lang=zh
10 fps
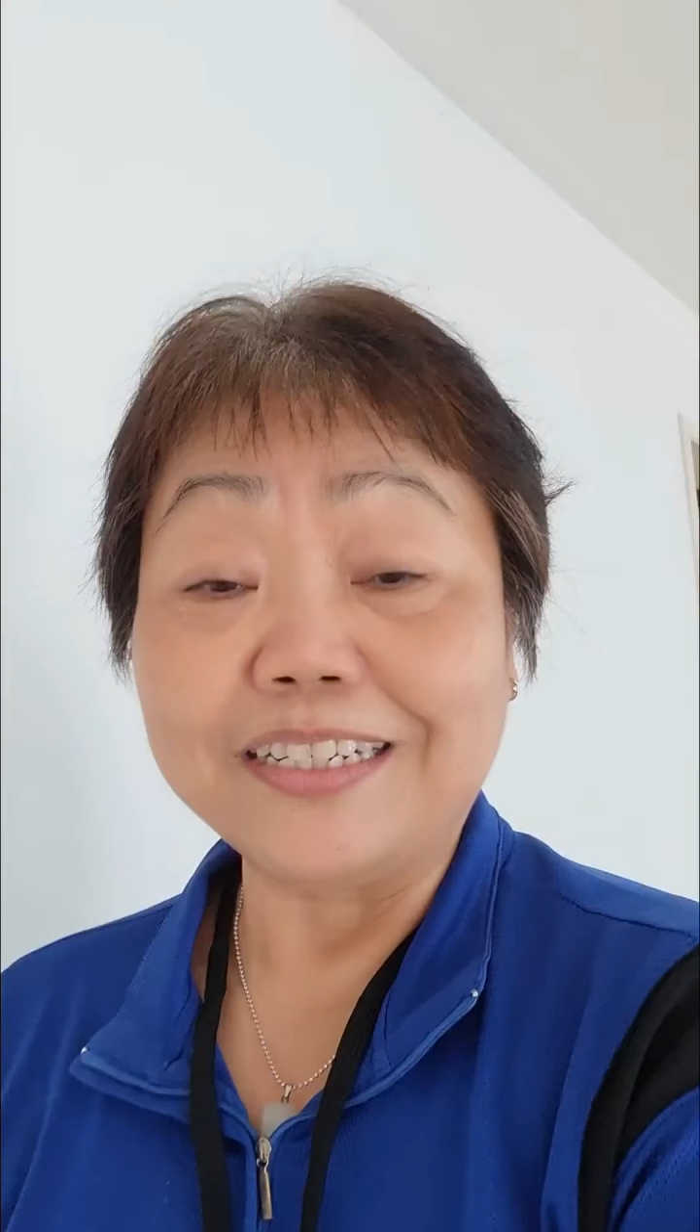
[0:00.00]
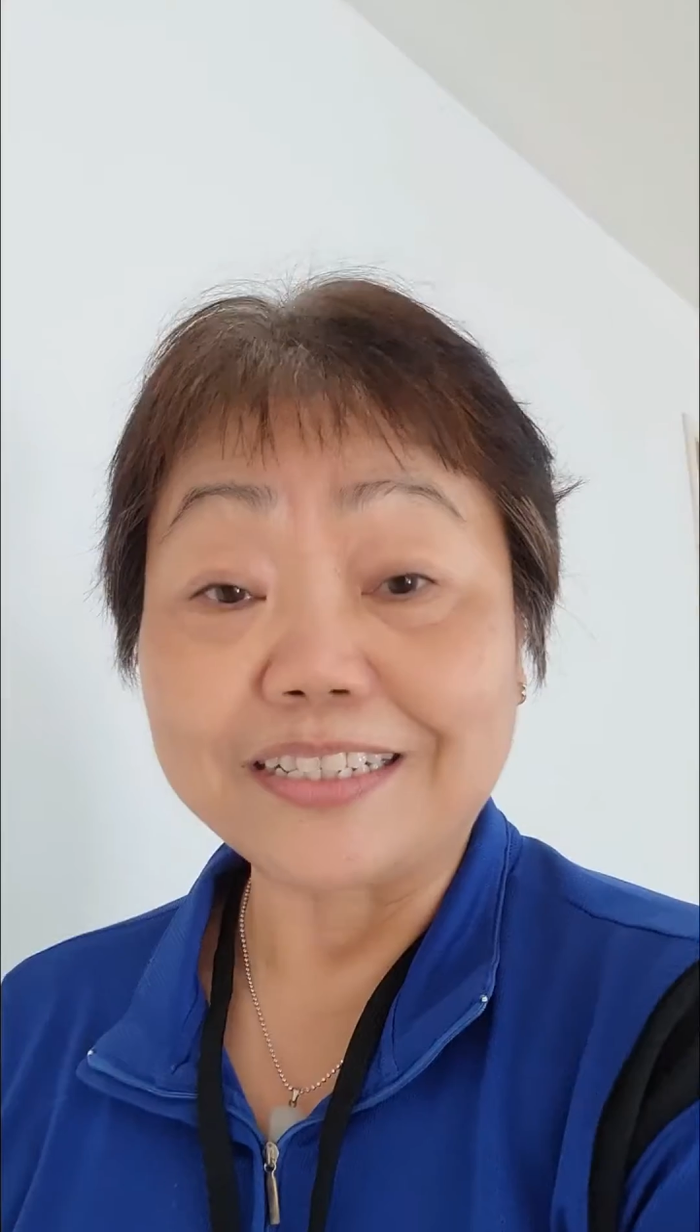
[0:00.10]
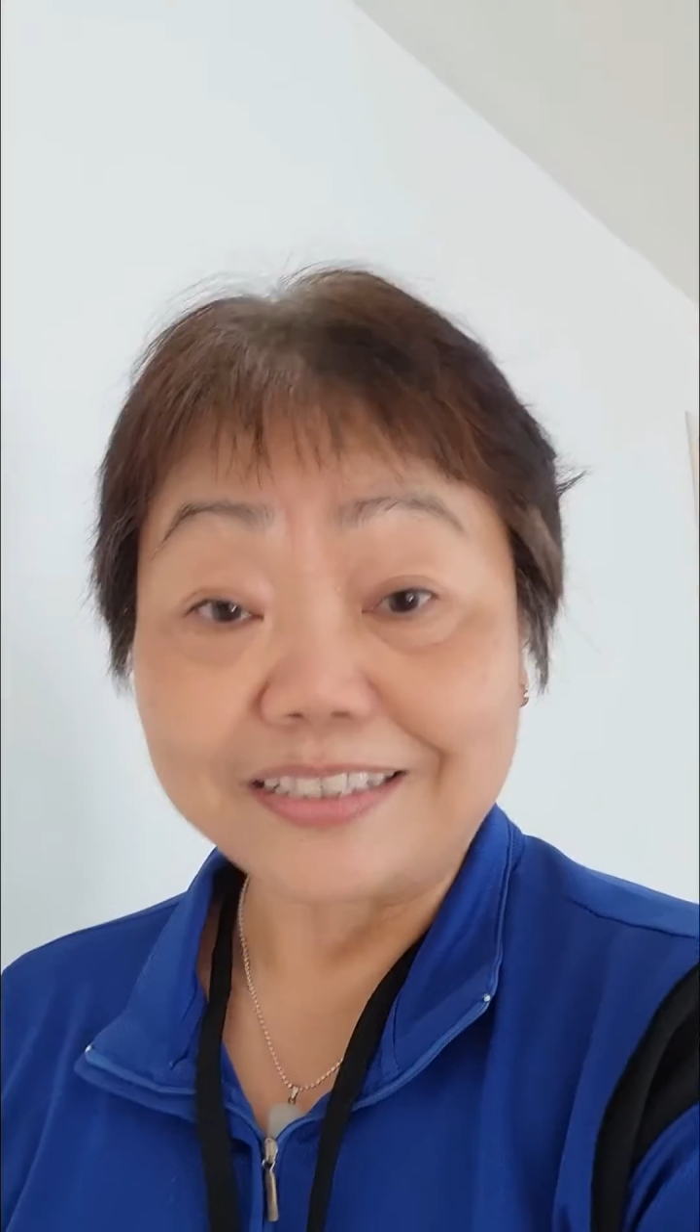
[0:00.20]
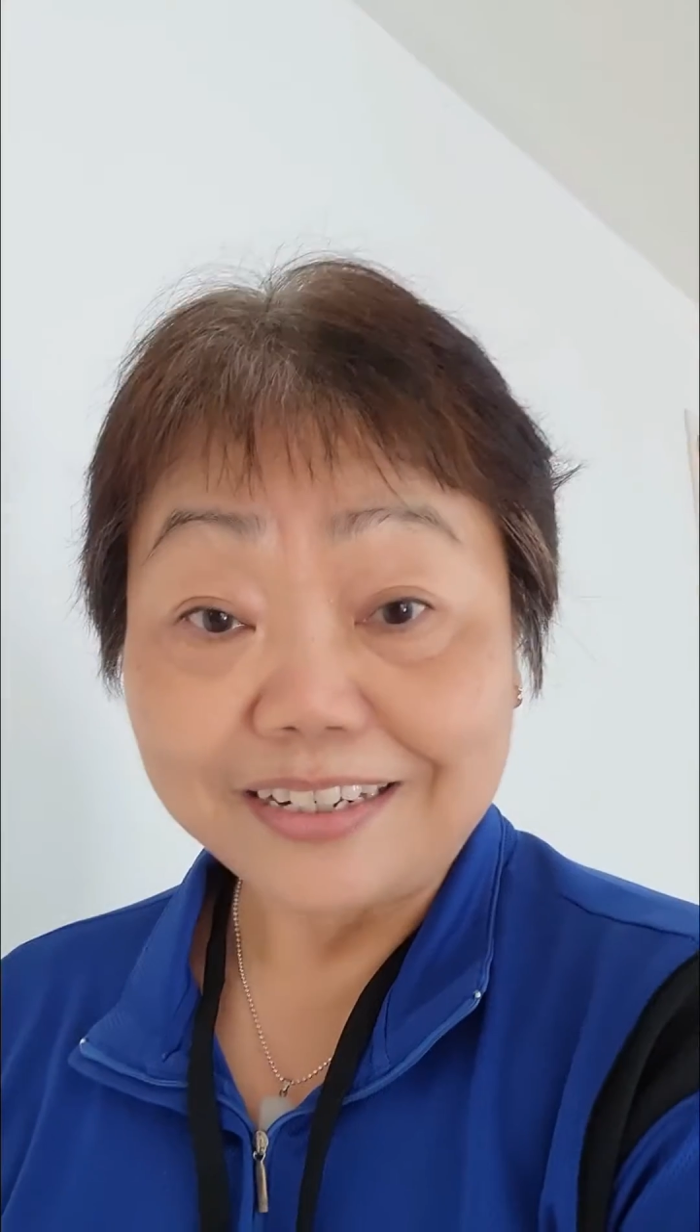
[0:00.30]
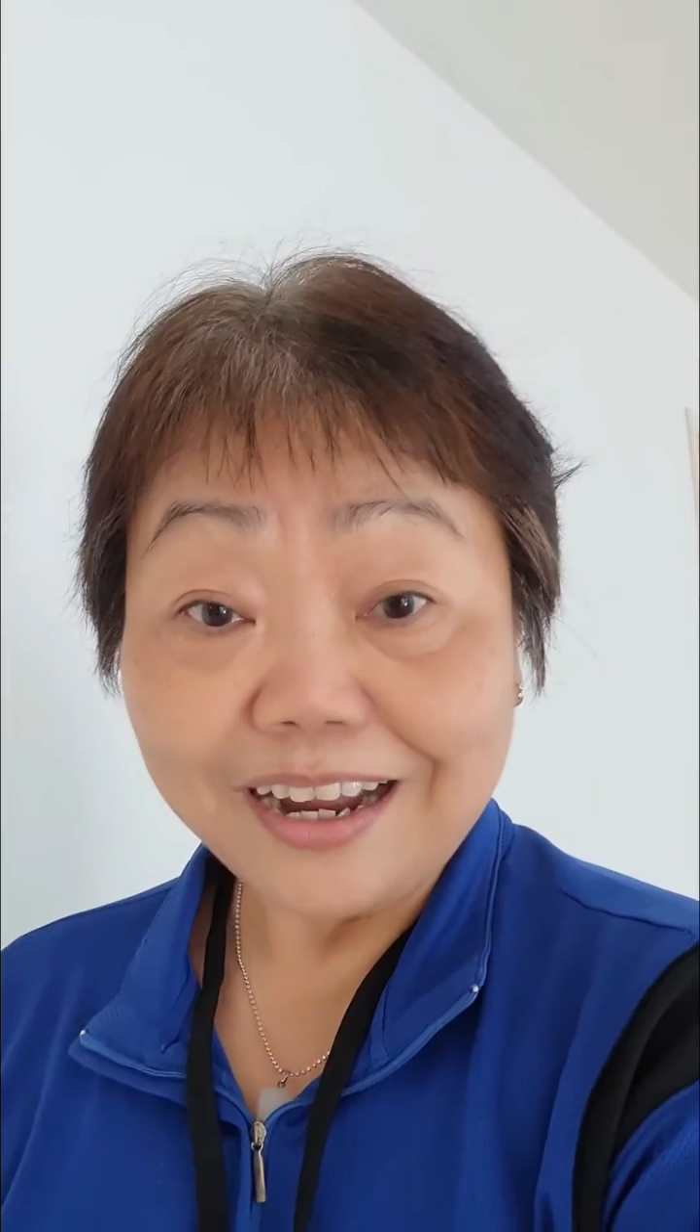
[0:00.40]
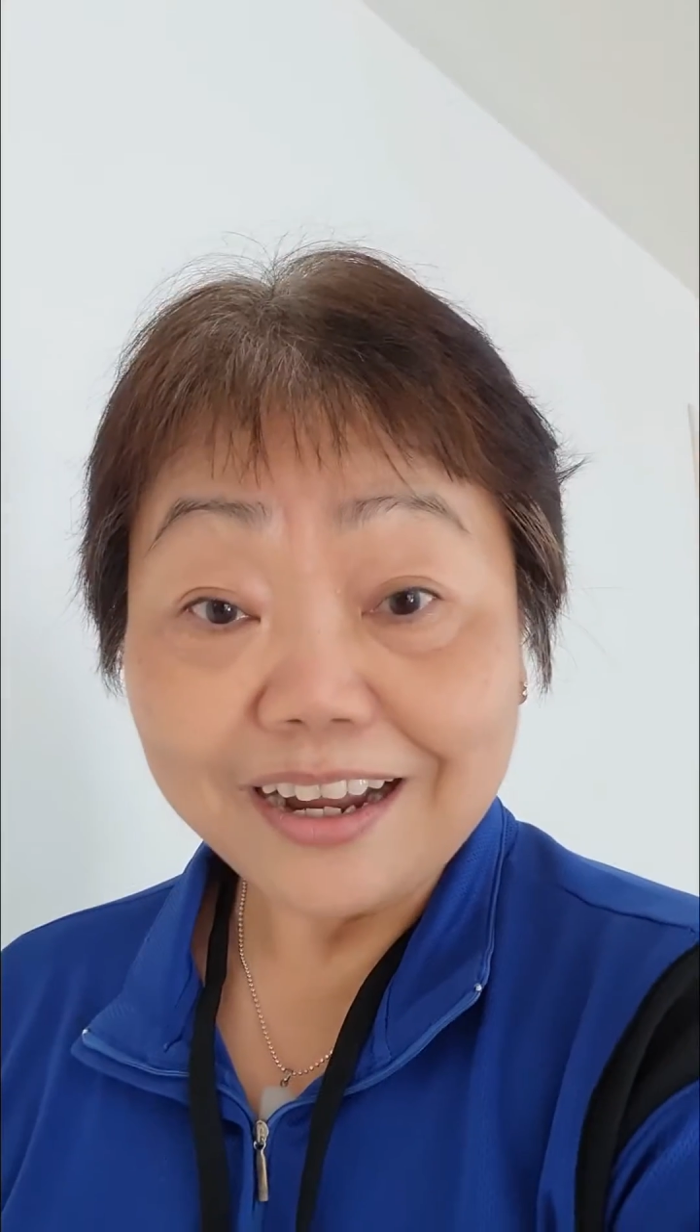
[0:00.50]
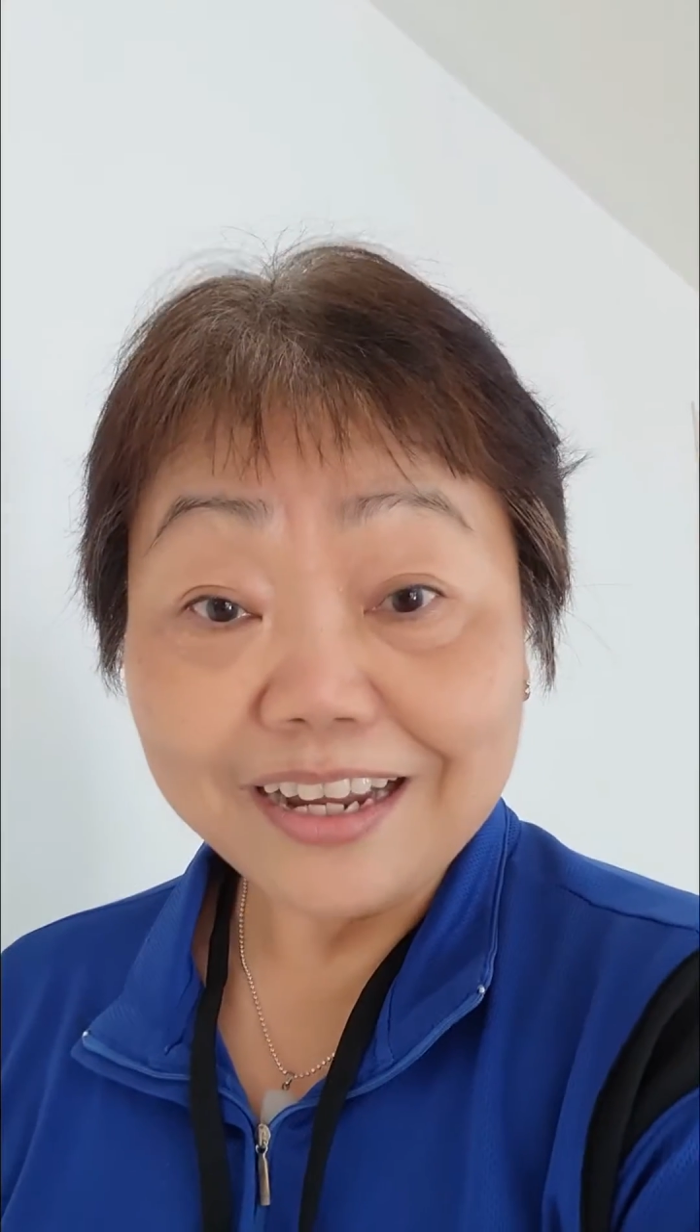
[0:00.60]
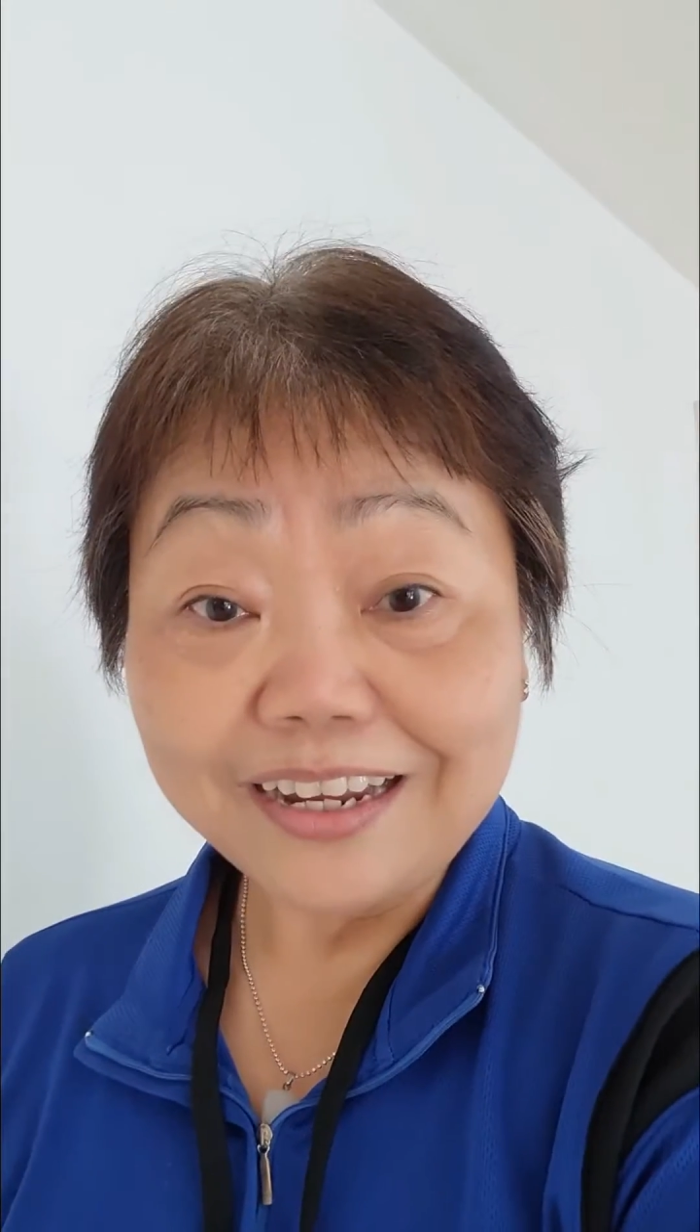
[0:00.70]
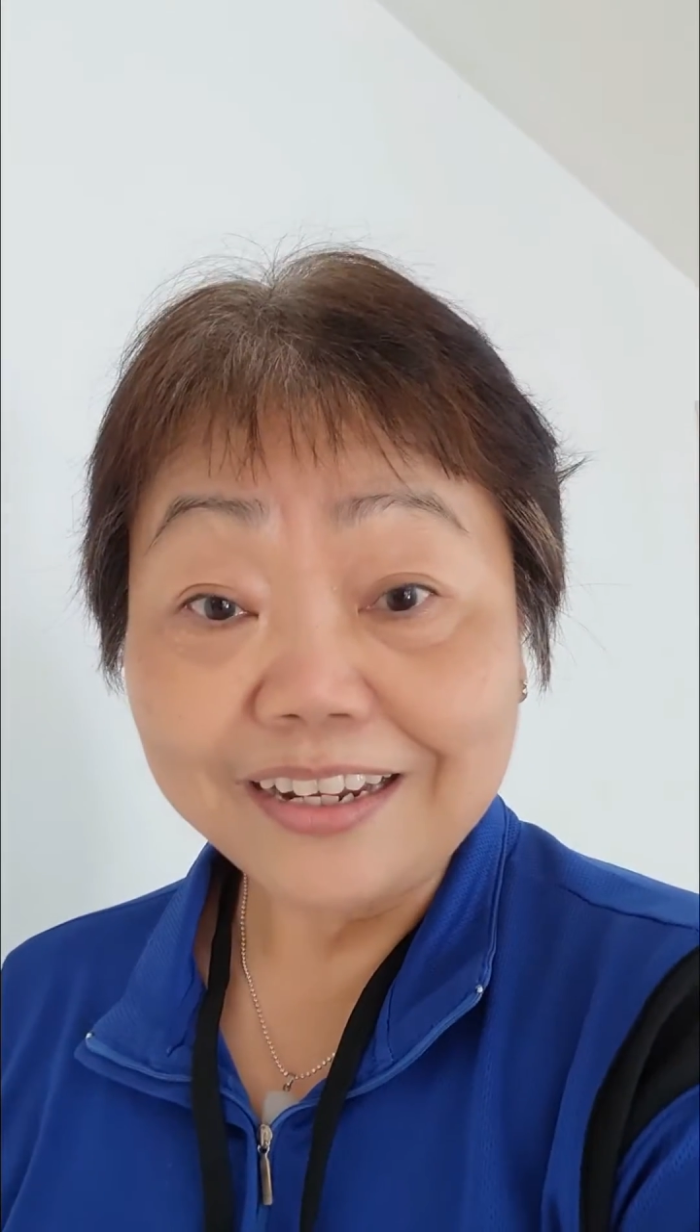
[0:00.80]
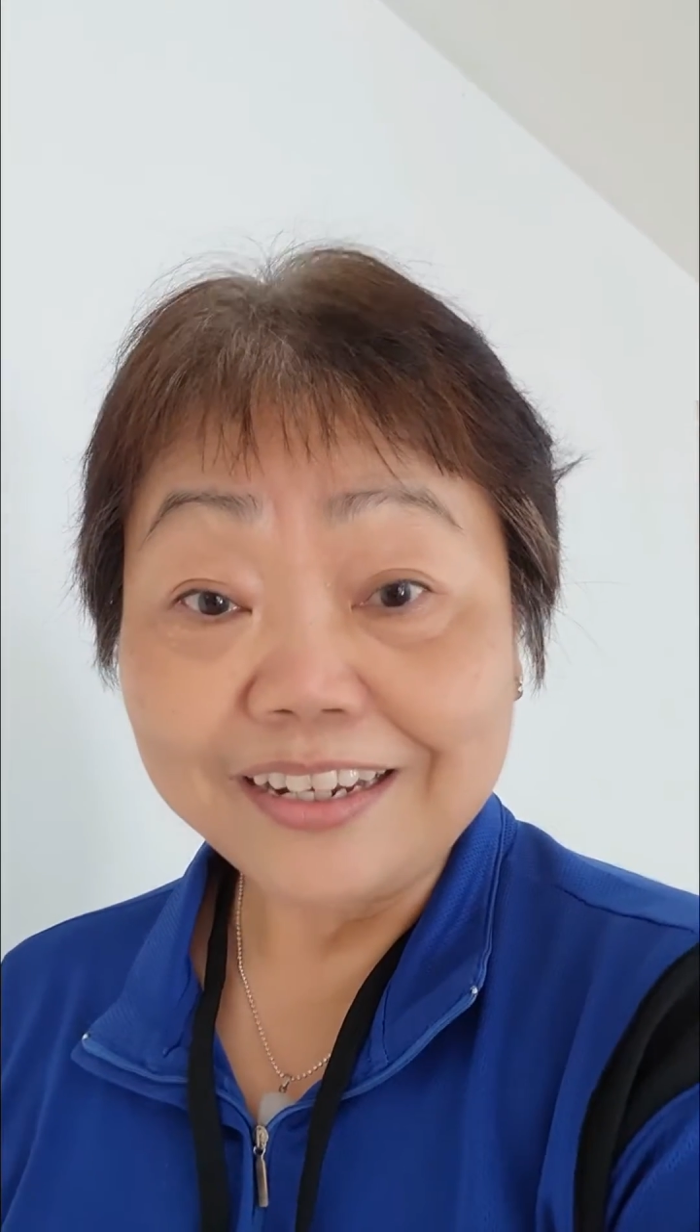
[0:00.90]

怎样呢？